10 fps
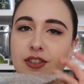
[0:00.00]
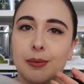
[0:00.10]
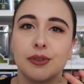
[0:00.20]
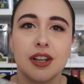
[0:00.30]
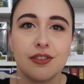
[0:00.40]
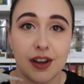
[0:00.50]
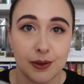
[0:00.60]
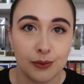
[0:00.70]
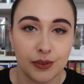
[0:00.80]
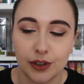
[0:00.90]
cioè potrei
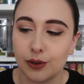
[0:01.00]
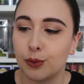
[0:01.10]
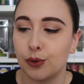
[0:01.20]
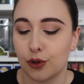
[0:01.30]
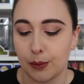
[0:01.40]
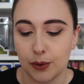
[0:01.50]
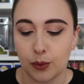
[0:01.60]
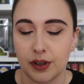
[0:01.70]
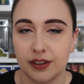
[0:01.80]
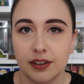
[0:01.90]
fare un video in cui
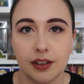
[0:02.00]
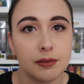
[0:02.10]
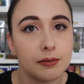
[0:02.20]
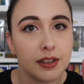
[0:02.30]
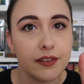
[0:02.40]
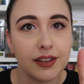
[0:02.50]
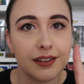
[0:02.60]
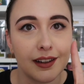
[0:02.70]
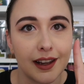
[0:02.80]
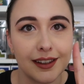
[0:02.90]
scoppio queste se vi
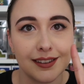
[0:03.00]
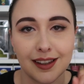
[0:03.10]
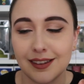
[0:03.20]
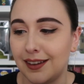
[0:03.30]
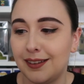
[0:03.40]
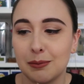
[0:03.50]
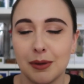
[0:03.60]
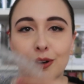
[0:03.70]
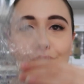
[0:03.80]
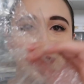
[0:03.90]
interessa
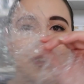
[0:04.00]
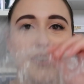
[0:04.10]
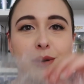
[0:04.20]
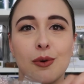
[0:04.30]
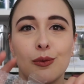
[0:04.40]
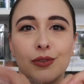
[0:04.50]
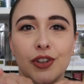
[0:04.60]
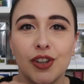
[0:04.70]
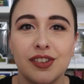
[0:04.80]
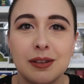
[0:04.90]
ditemelo facciamo un
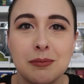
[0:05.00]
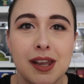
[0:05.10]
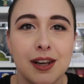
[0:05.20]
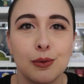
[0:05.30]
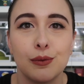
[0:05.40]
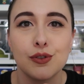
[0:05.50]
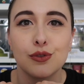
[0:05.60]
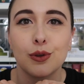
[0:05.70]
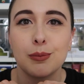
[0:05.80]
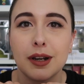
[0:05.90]
video smr in cui
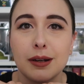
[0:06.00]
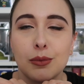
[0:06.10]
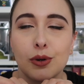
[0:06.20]
faccio scoppiare le